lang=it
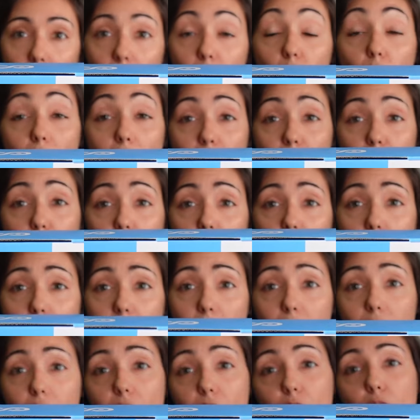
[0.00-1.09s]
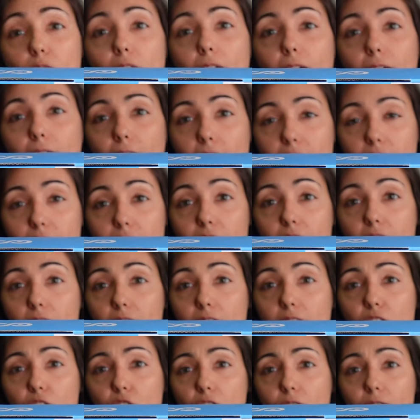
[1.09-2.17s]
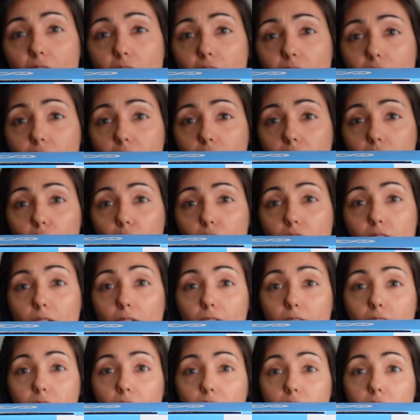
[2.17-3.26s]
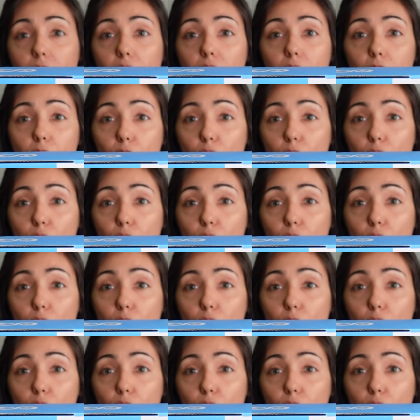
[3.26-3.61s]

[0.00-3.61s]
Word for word: in quanto si tratta di una cassa da 10W dotata di